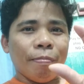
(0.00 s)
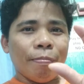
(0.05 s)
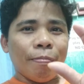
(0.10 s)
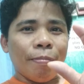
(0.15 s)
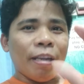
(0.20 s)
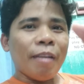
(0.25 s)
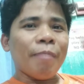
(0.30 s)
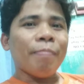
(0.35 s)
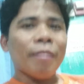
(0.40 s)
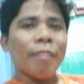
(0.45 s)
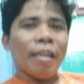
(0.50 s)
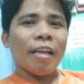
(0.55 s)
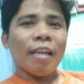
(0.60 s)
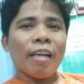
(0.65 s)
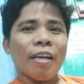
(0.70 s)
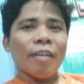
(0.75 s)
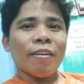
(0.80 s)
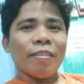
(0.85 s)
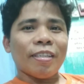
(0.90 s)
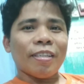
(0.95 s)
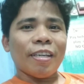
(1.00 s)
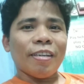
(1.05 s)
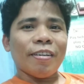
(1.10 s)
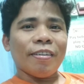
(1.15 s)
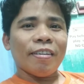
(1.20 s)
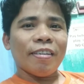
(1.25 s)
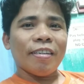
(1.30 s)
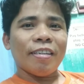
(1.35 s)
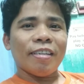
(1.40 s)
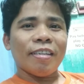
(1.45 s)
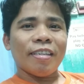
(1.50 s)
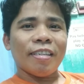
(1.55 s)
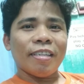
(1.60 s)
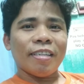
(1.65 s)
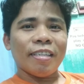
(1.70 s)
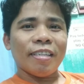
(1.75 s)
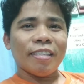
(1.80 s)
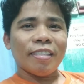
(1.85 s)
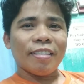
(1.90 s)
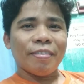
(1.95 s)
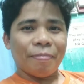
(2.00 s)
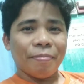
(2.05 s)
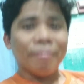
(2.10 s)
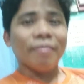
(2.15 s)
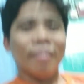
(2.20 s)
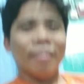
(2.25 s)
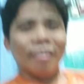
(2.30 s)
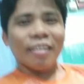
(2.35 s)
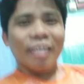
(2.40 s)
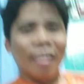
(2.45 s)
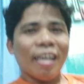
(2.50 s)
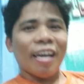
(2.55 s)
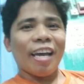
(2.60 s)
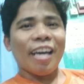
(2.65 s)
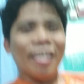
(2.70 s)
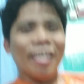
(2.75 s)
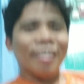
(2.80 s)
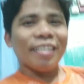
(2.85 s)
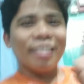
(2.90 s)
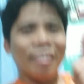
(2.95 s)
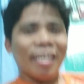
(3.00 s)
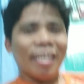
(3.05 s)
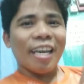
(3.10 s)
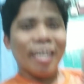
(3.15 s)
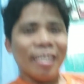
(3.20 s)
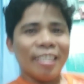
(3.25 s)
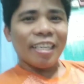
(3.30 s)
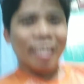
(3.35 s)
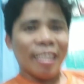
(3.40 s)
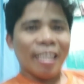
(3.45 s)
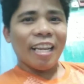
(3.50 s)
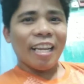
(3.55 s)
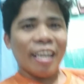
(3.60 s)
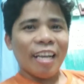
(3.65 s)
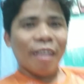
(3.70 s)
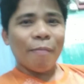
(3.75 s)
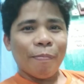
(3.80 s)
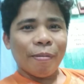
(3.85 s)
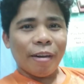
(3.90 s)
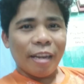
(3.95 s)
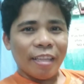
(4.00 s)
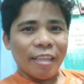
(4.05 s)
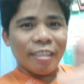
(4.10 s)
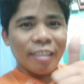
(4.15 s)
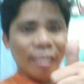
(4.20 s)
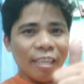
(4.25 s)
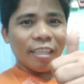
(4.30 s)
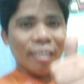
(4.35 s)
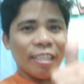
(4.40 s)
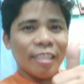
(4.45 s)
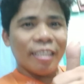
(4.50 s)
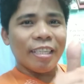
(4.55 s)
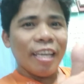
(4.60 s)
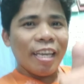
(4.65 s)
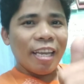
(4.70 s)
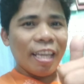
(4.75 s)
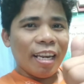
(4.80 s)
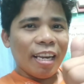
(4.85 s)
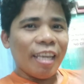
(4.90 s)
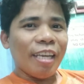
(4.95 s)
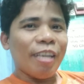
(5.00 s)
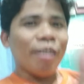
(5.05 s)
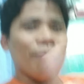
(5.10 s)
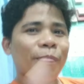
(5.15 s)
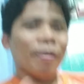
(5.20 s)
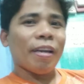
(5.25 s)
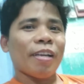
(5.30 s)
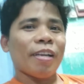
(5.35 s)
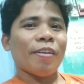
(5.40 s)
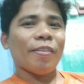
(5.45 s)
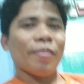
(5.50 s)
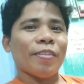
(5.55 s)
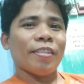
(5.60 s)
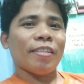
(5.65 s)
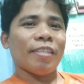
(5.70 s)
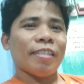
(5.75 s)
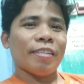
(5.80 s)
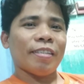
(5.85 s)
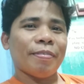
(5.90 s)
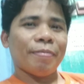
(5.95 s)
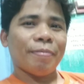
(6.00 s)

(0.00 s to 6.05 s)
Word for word: Believe talaga ako sa iyo. Ayos, ayos ka talaga, Francis Leo Marcos.